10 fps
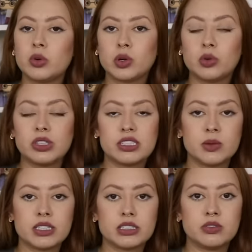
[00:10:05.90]
quando
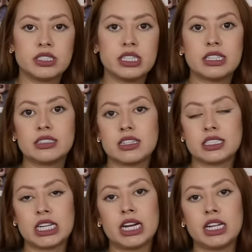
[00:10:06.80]
aconteciam essas visitas, a
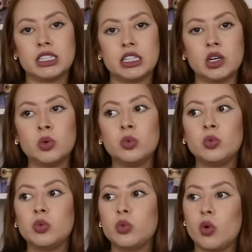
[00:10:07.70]
Zara
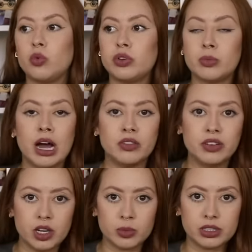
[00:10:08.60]
não
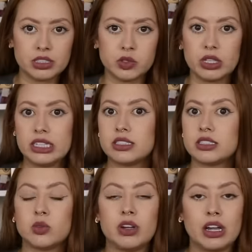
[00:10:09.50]
confirmava nenhuma das violências,
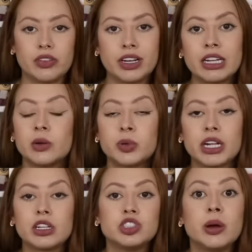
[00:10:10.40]
não falava nada, porque
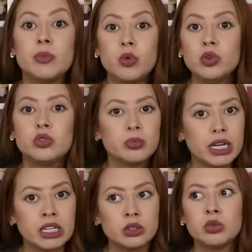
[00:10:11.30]
ela tinha muito
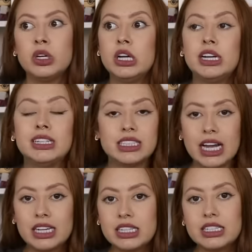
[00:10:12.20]
medo
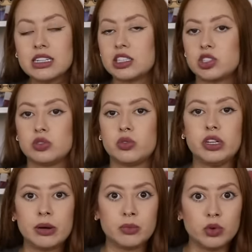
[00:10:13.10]
da Elisa, ela já
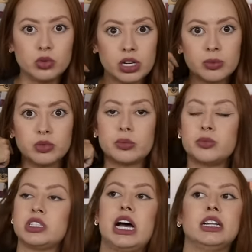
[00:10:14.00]
sofria muito, era muito
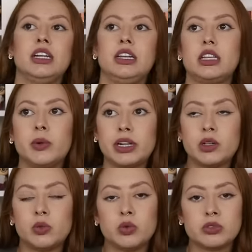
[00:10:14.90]
abusada então ela
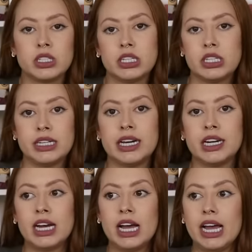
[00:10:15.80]
não
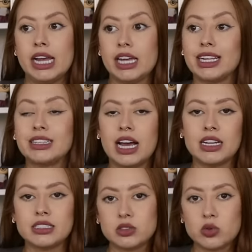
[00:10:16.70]
conseguia relatar
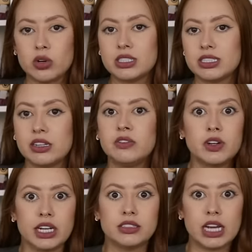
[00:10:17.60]
essas coisas em
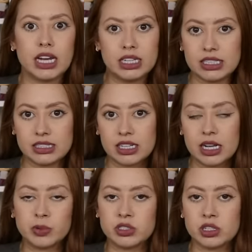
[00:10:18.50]
frente à Elisa,
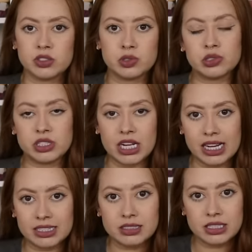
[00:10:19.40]
né, para os serviços sociais.